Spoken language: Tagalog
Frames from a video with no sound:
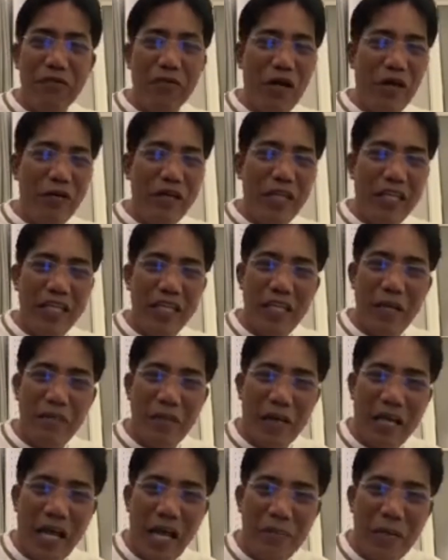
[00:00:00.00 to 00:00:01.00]
nung ako hindi
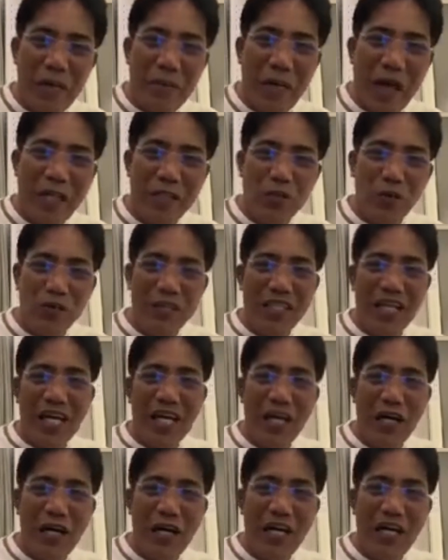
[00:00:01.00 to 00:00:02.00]
pa napapasok
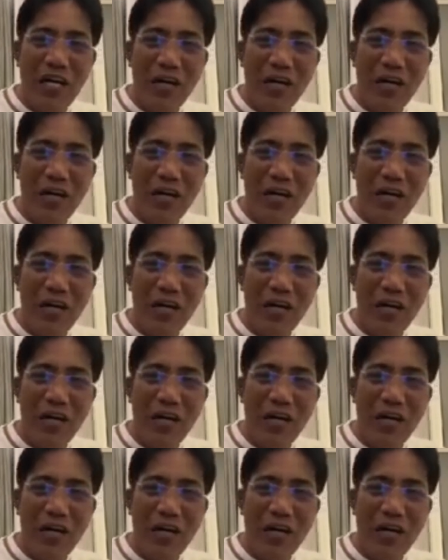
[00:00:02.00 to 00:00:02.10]
sa